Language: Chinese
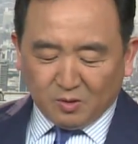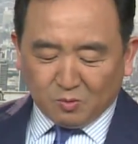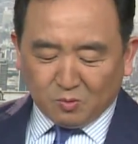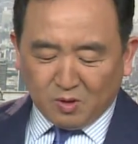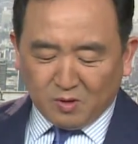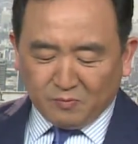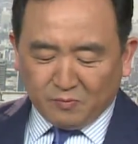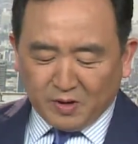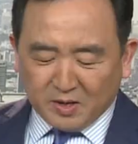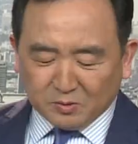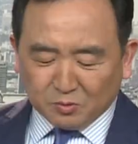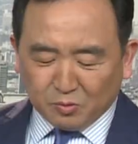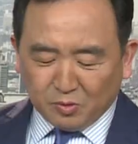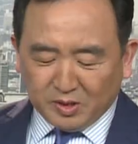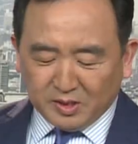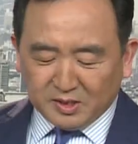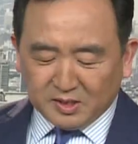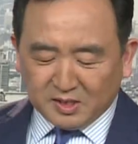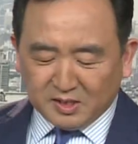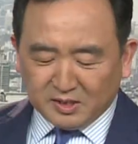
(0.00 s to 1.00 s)
官方
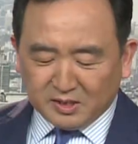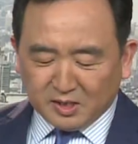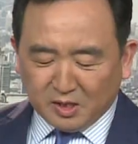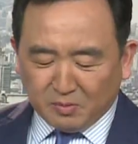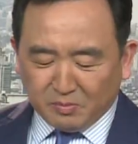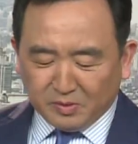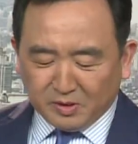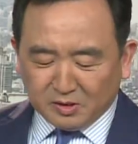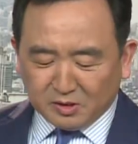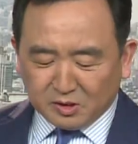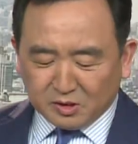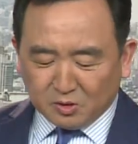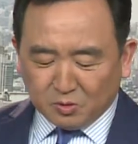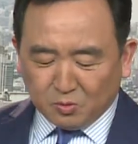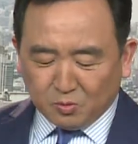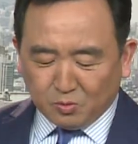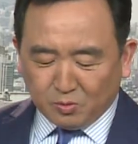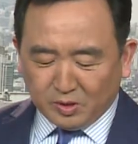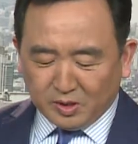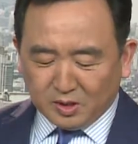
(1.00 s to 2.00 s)
对奚晓明
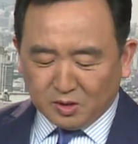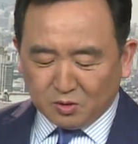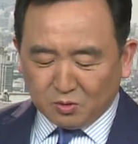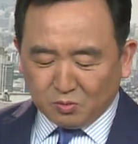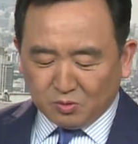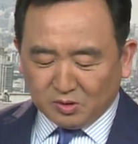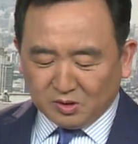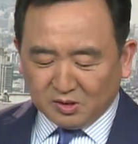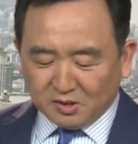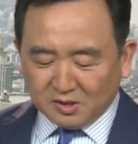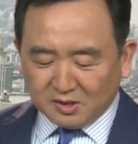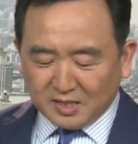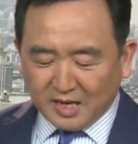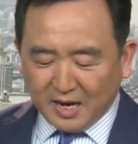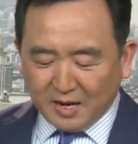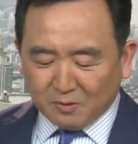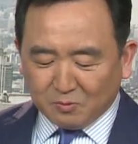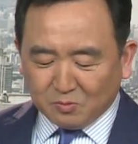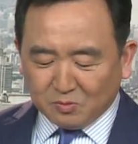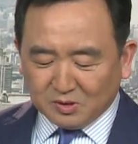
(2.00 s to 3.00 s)
受贿所得
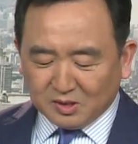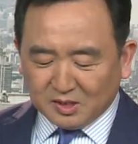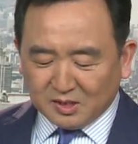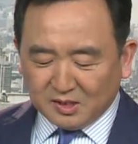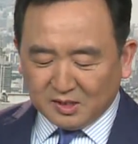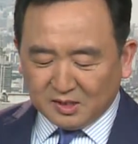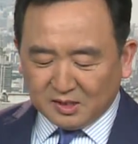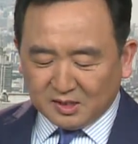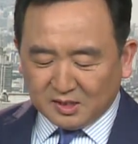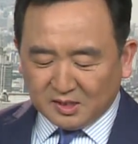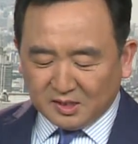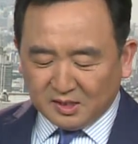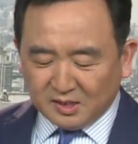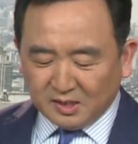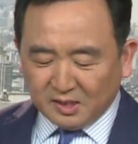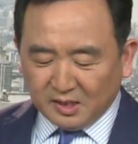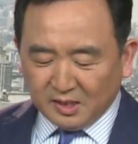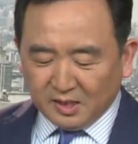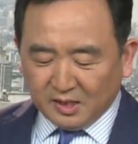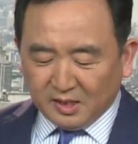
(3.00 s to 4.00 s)
财物及
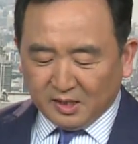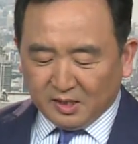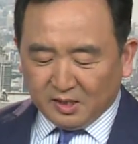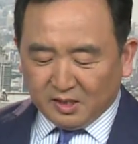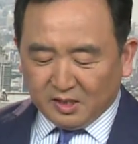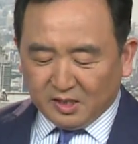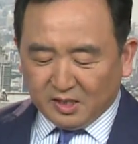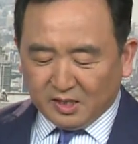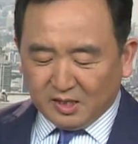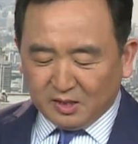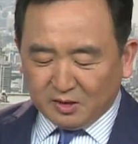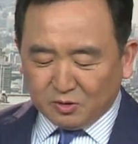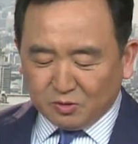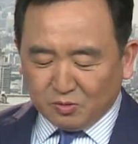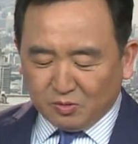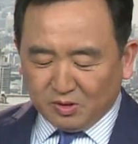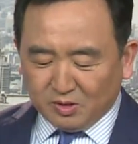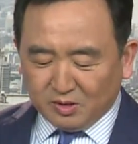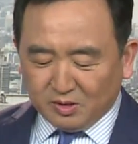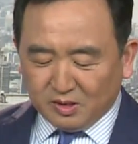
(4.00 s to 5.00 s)
其，呃，
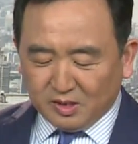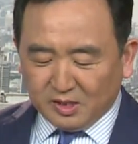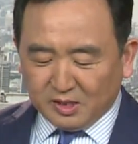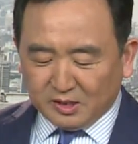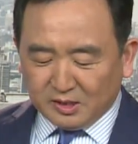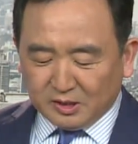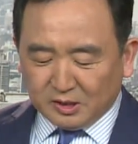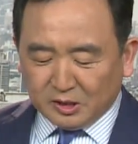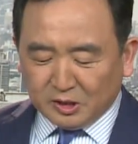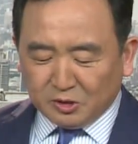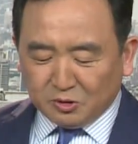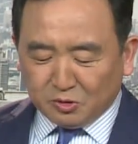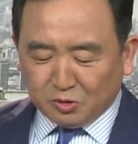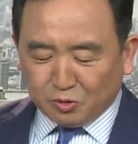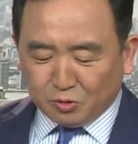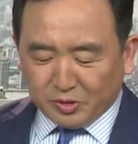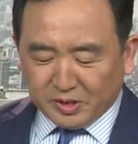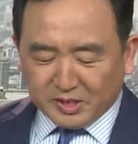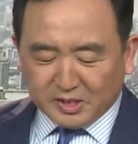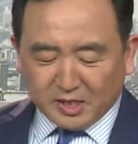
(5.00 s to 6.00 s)
所呃给予
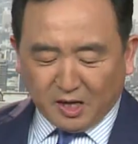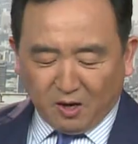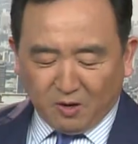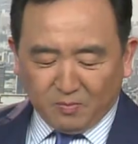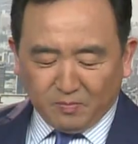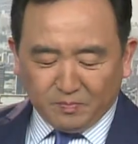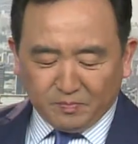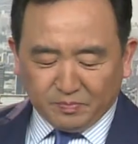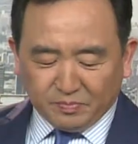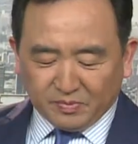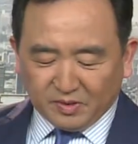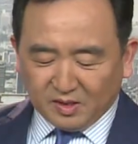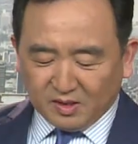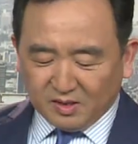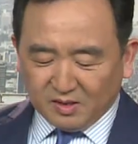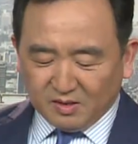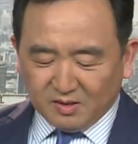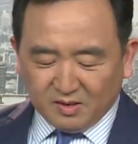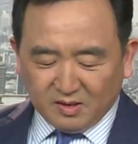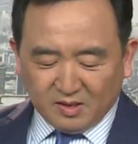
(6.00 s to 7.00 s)
追缴，
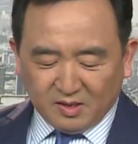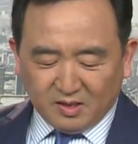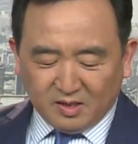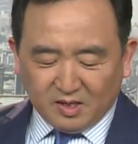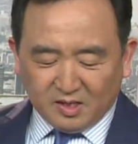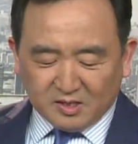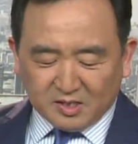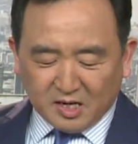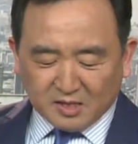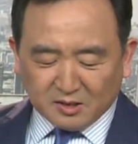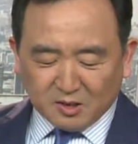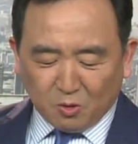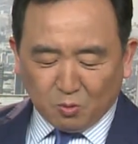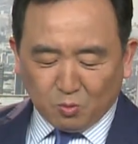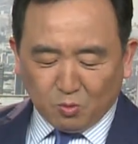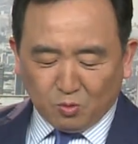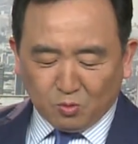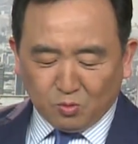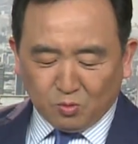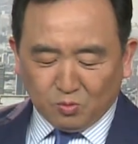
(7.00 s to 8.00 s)
啊，上交
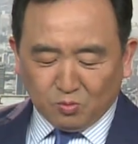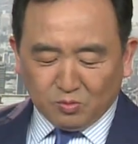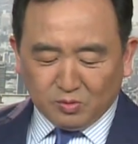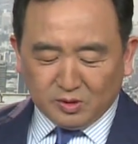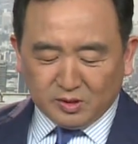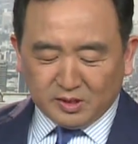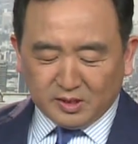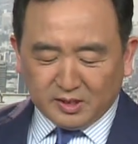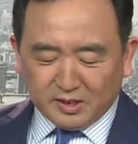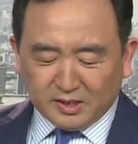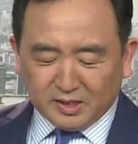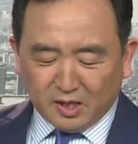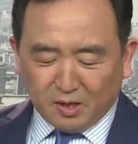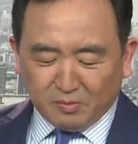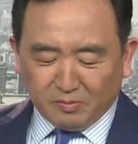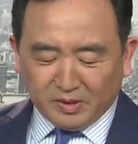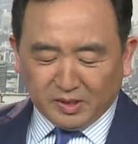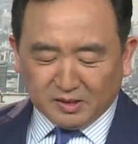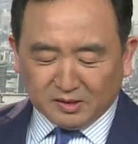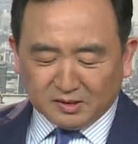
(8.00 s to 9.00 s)
国库。奚
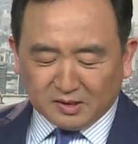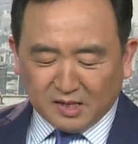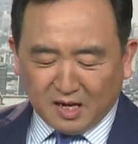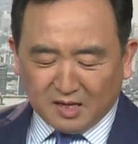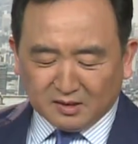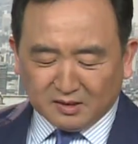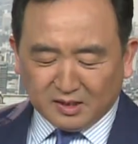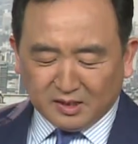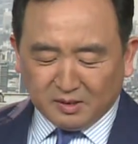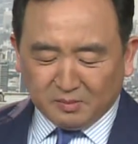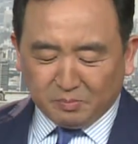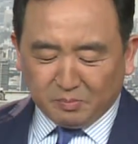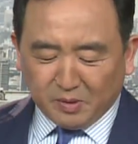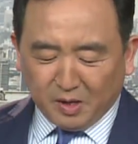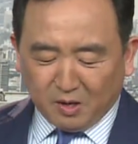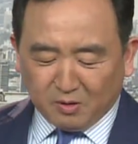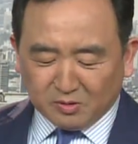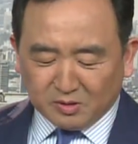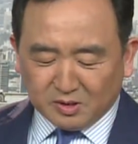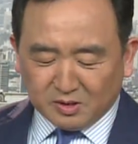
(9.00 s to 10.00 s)
晓明当庭
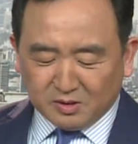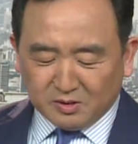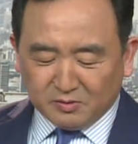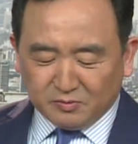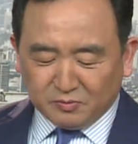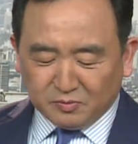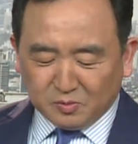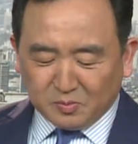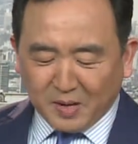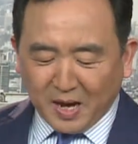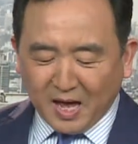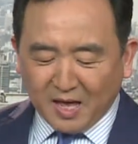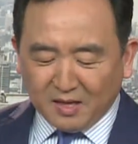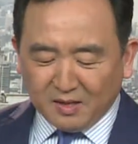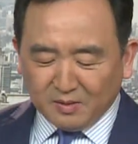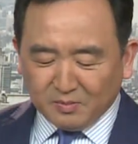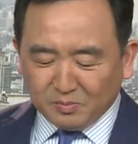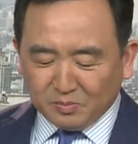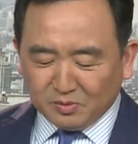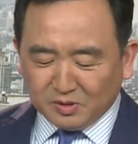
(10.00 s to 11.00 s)
表示服判
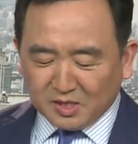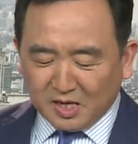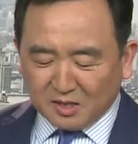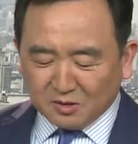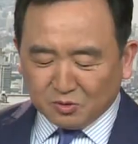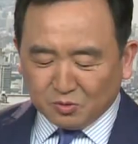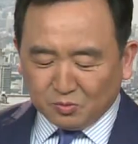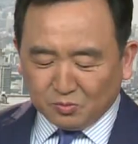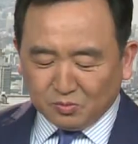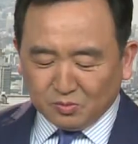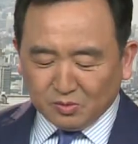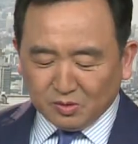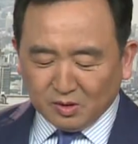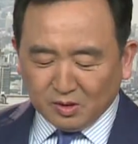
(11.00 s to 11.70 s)
不上诉，